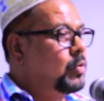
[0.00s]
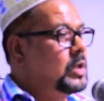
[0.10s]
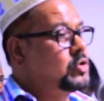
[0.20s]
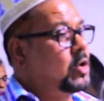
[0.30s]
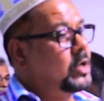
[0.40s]

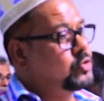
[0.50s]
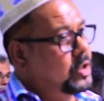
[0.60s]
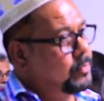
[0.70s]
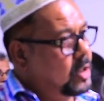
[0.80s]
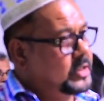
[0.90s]
উনি
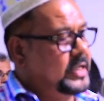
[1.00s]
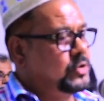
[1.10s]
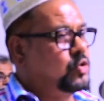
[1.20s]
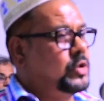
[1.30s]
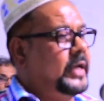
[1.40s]
সরাসরি বলছেন
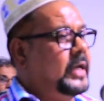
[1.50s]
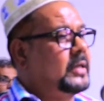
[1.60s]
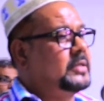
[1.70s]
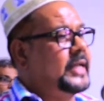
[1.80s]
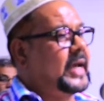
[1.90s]
যদি
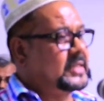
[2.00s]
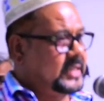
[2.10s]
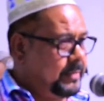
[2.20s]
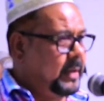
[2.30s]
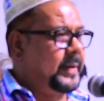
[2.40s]

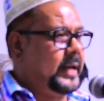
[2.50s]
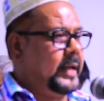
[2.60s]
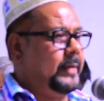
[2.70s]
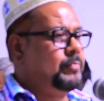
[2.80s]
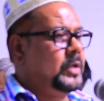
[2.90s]
ট্যাক্সের ব্যাপারে
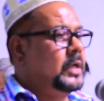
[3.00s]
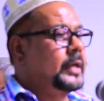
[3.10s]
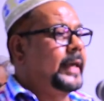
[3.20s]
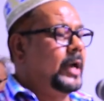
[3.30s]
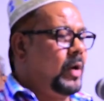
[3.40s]

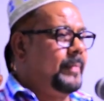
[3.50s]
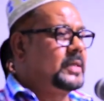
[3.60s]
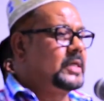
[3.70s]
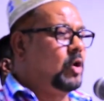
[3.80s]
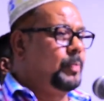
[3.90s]
কেউ
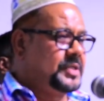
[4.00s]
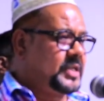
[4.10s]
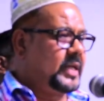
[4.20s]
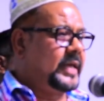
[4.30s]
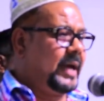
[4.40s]
আমাদের
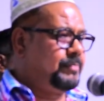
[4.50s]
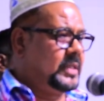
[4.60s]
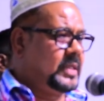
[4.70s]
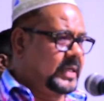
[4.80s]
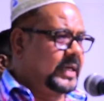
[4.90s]
অফিসার গিয়ে
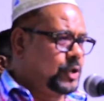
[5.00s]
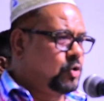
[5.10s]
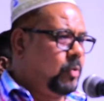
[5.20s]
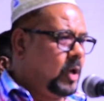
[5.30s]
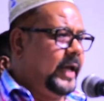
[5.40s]
আপনাদেরকে কিছু
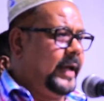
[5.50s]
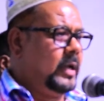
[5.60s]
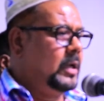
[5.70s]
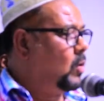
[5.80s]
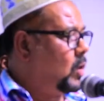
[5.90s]
বলে
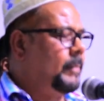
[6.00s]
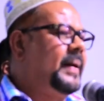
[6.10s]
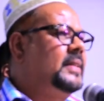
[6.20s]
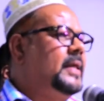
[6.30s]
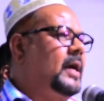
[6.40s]
পরে
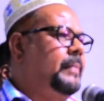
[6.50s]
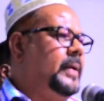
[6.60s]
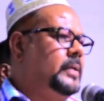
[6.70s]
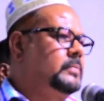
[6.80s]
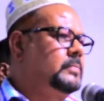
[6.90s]
বান্দা
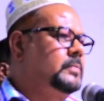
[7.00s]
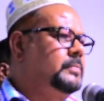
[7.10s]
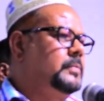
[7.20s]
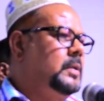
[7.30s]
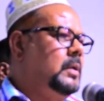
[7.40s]
রাখবেন
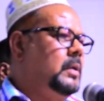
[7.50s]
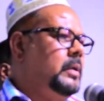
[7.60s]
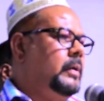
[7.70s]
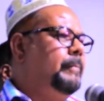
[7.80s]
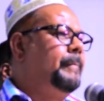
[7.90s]

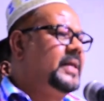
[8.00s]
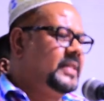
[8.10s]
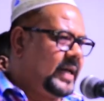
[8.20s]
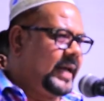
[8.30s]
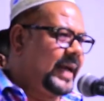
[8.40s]

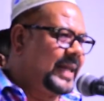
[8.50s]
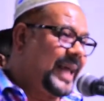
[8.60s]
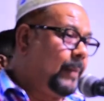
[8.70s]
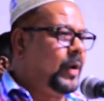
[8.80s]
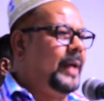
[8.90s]
বান্দারা এখানে
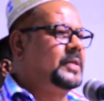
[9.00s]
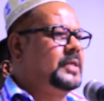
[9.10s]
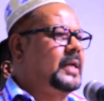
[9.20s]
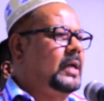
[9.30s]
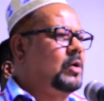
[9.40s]
তারপরে
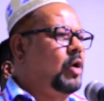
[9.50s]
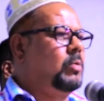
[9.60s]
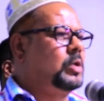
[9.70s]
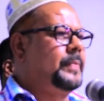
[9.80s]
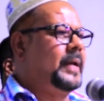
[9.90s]
আমাদেরকে
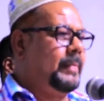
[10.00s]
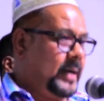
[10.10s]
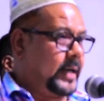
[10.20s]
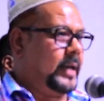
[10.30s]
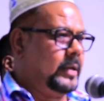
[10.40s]
খবর দিবেন
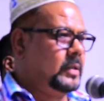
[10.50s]
আমাকে